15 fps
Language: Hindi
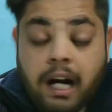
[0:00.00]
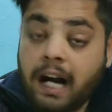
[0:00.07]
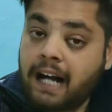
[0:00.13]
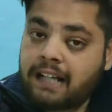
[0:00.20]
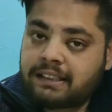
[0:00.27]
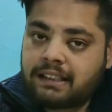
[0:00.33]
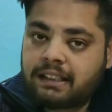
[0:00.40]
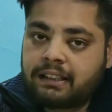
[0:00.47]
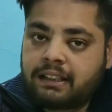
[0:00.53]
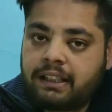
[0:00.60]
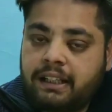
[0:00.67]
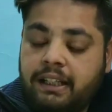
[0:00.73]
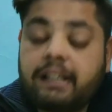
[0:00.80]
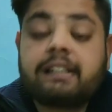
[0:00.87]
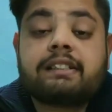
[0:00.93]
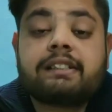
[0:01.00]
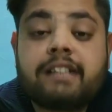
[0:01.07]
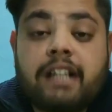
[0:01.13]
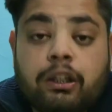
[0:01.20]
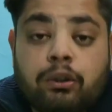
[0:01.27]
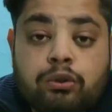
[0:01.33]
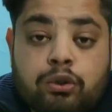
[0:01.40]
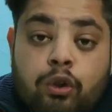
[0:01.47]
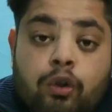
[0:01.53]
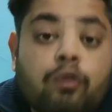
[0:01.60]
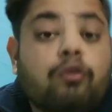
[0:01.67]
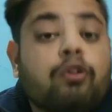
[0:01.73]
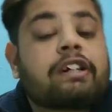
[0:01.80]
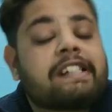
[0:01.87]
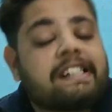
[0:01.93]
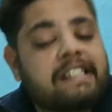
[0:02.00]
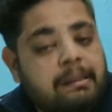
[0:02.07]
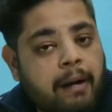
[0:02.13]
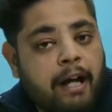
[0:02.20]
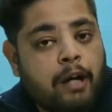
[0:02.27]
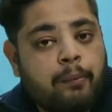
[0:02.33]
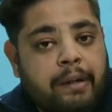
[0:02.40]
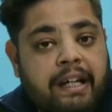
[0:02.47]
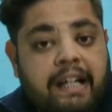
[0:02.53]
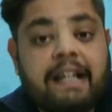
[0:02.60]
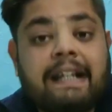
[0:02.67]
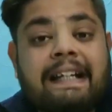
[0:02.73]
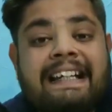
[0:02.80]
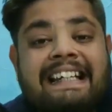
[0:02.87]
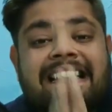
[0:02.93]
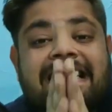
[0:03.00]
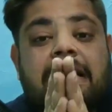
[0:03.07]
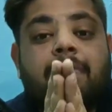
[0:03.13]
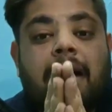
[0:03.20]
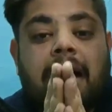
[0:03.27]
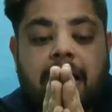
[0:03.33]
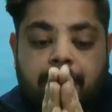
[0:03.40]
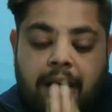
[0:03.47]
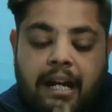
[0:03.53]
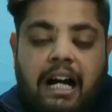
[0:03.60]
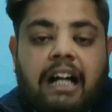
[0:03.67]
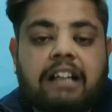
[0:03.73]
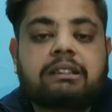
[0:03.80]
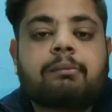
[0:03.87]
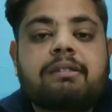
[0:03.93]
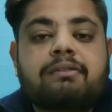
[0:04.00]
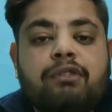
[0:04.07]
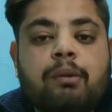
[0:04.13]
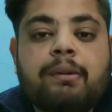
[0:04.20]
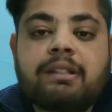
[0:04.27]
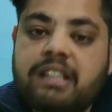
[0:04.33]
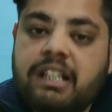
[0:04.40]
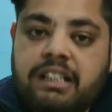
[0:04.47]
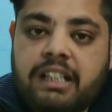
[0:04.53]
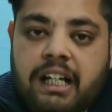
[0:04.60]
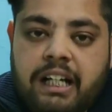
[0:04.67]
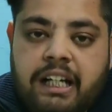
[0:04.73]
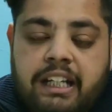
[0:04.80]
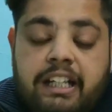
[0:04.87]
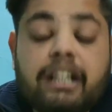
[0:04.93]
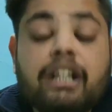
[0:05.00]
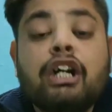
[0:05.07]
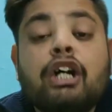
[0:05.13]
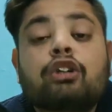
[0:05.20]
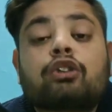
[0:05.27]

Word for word: आ सकते हैं जी हाँ दोस्तों वो किसकी बायोपिक है इसके बारे में आज हम इस वीडियो में चर्चा करेंगे